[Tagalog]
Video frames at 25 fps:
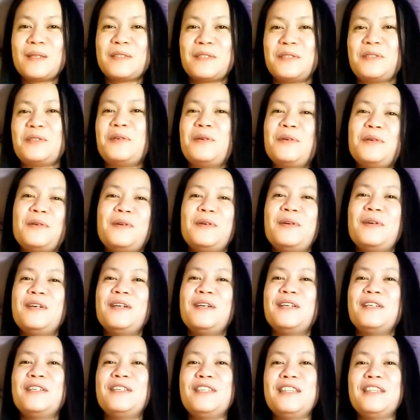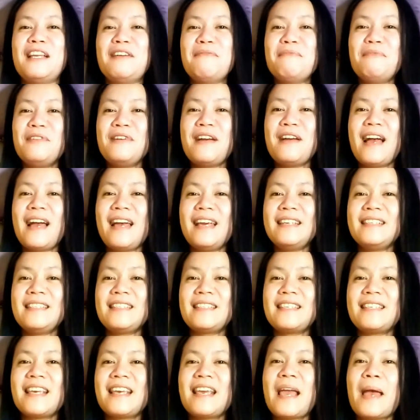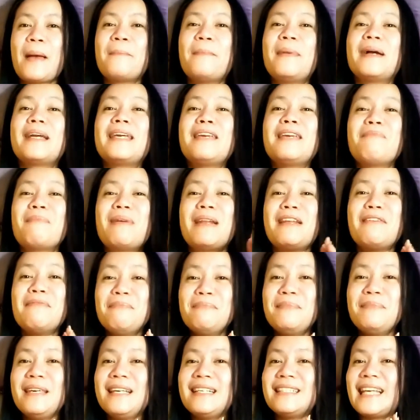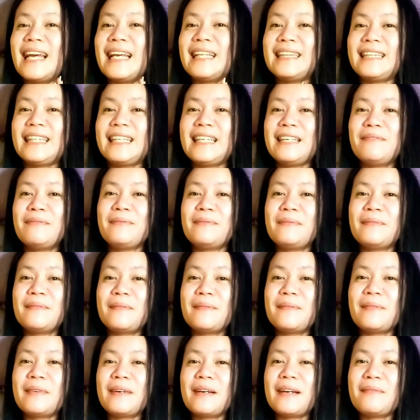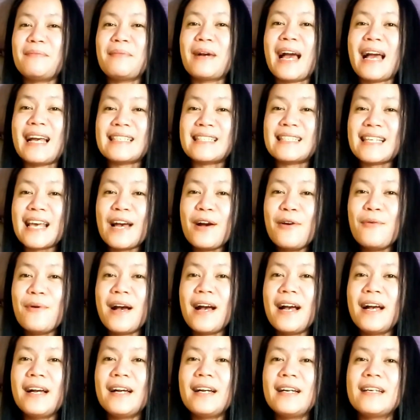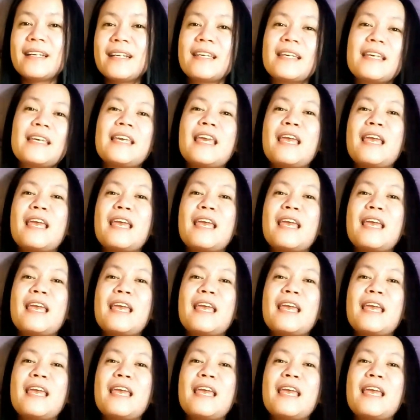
So, yun lang po guys. Maging malambing sa ating mga asawa.